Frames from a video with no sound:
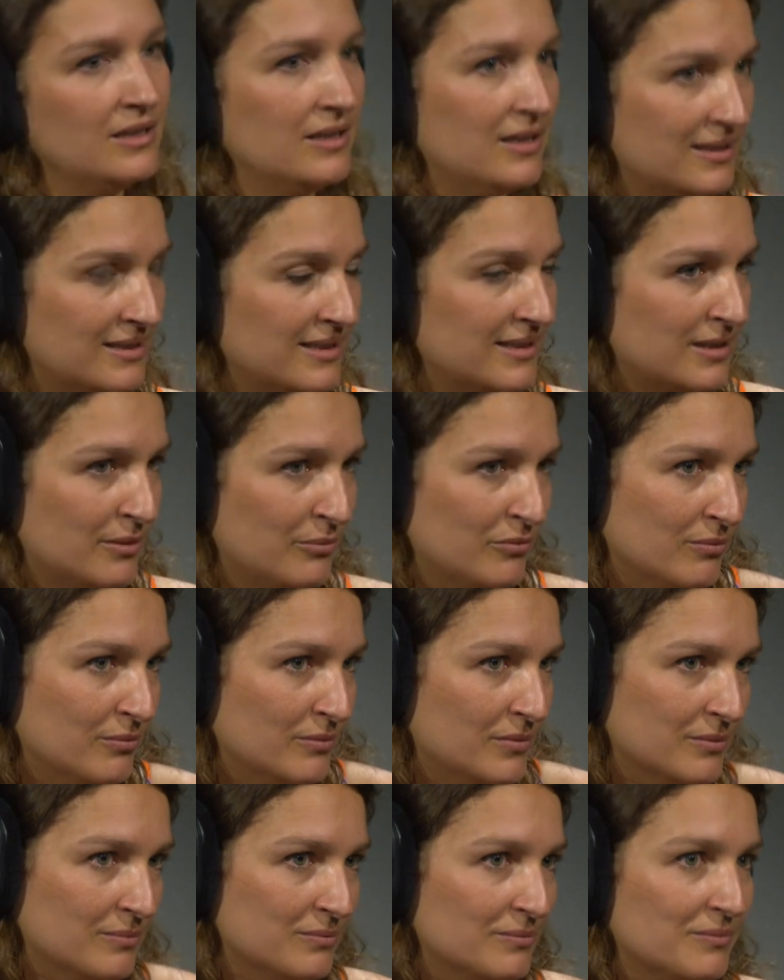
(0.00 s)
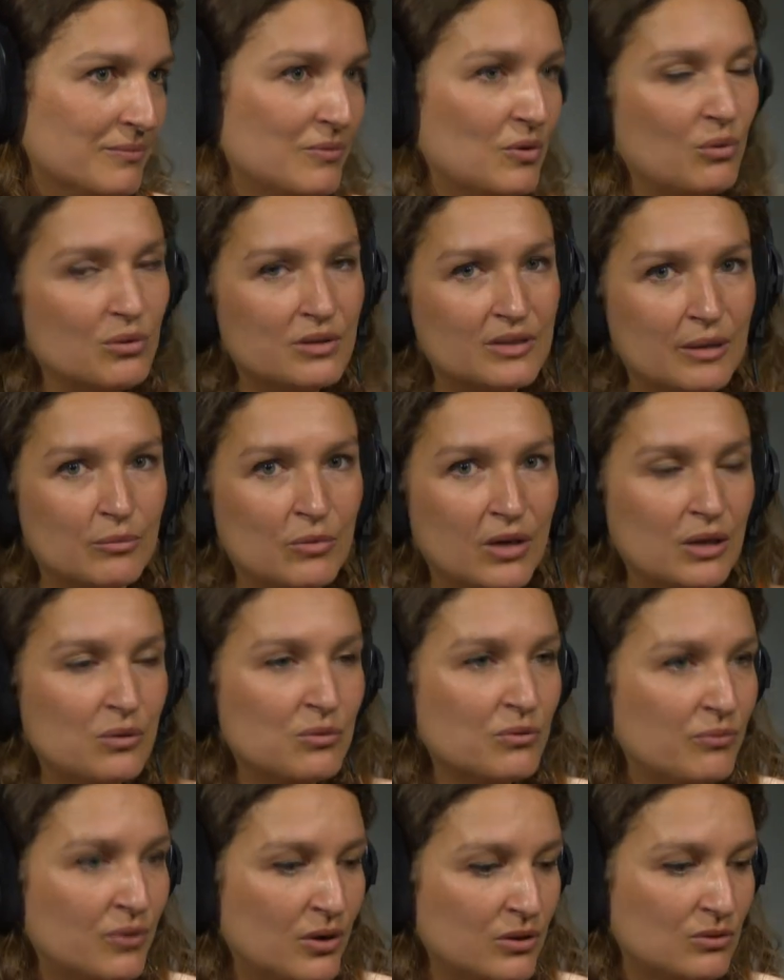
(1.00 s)
Et ça, ça me, ça me
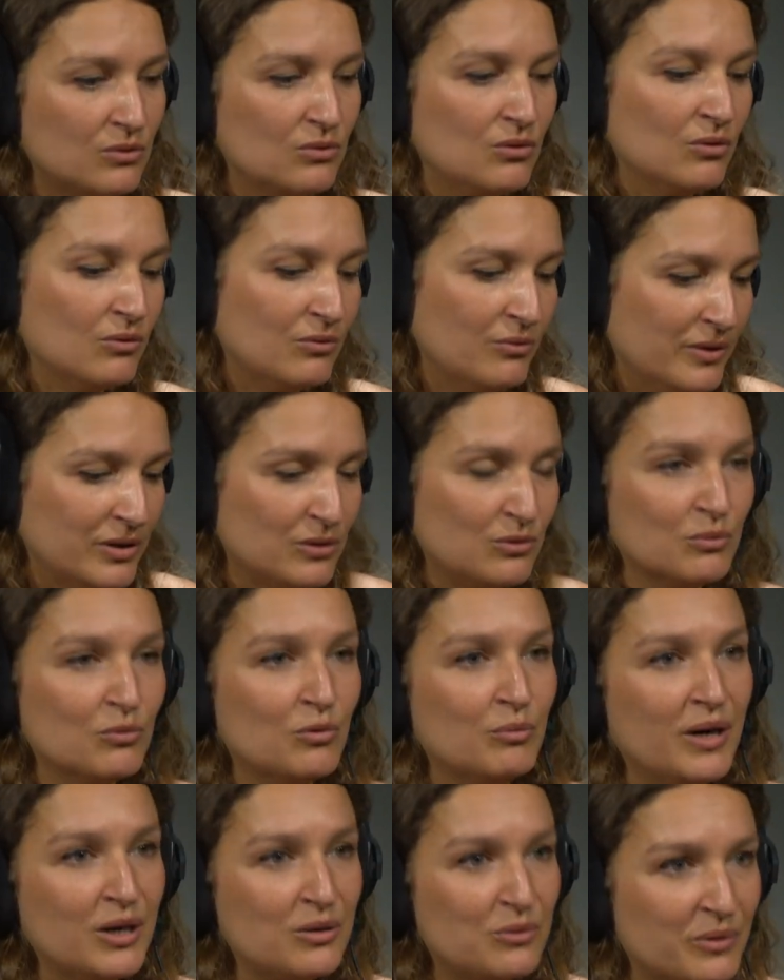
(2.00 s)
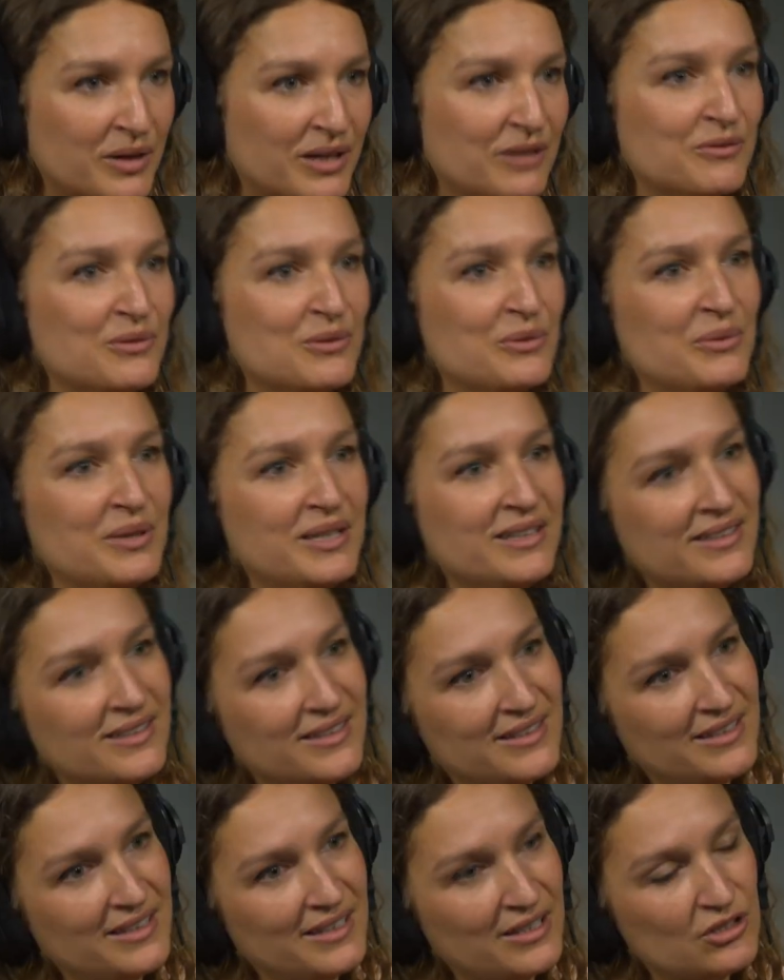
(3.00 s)
réconforte dans le fait que mon parcours a évolué
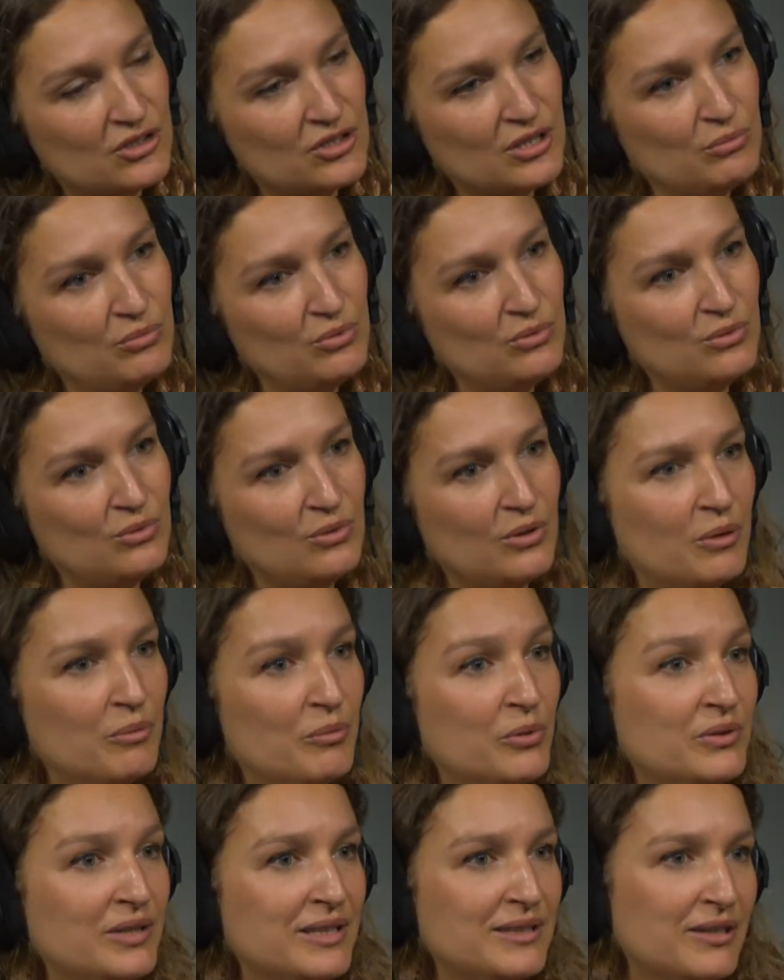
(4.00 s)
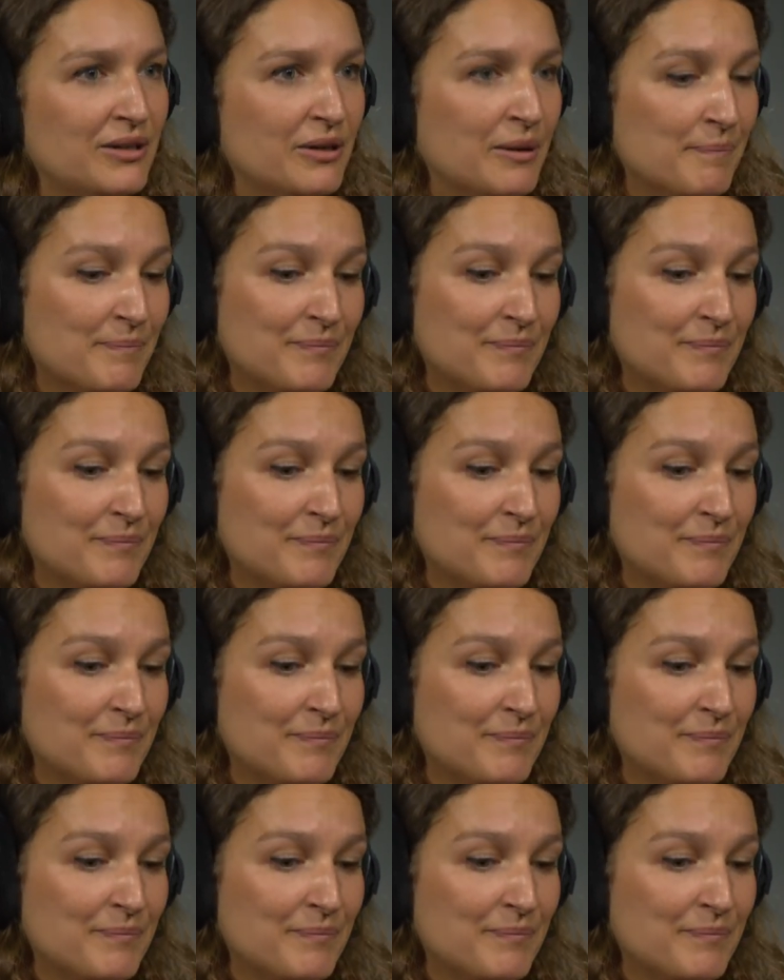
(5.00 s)
et que j'ai pu peut-être